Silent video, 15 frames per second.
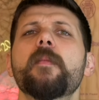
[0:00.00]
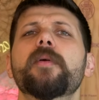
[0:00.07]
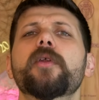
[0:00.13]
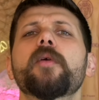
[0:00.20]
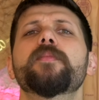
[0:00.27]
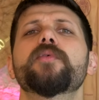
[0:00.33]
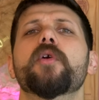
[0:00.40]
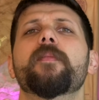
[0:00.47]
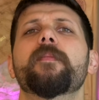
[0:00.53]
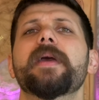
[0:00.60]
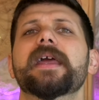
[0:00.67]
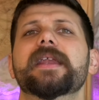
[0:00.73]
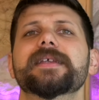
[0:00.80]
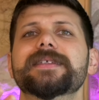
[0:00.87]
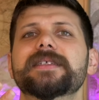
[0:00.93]
proprio
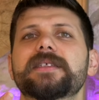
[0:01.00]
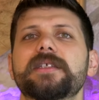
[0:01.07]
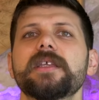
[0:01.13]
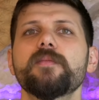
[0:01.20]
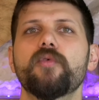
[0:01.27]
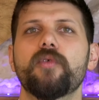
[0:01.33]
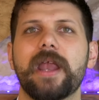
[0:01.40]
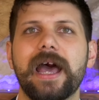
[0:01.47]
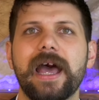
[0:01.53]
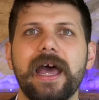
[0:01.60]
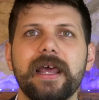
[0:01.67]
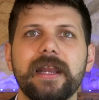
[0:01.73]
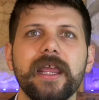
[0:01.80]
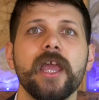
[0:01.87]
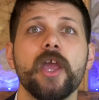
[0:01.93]
per
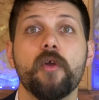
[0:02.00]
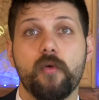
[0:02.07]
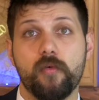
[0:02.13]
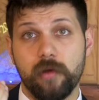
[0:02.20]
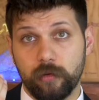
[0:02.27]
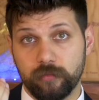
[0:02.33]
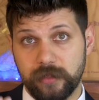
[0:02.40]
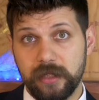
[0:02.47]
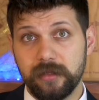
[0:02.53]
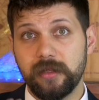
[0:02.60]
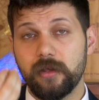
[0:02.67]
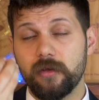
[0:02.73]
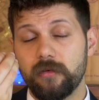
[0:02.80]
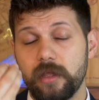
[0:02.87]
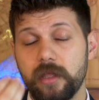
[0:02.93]
simulare un
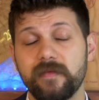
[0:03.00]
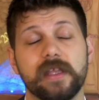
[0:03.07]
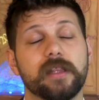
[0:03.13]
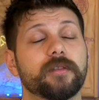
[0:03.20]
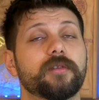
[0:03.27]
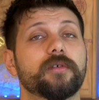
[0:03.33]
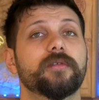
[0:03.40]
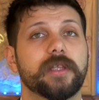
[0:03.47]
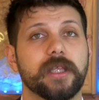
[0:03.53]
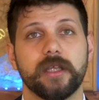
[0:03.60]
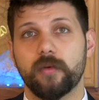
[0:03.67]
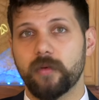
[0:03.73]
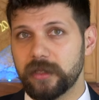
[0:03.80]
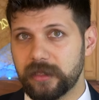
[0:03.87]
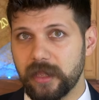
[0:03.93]
autentico evento di
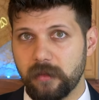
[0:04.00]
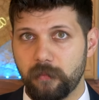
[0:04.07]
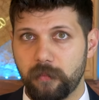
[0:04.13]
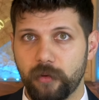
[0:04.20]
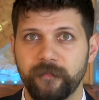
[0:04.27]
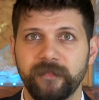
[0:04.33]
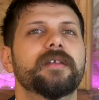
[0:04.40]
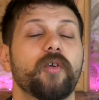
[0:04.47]
quel tempo.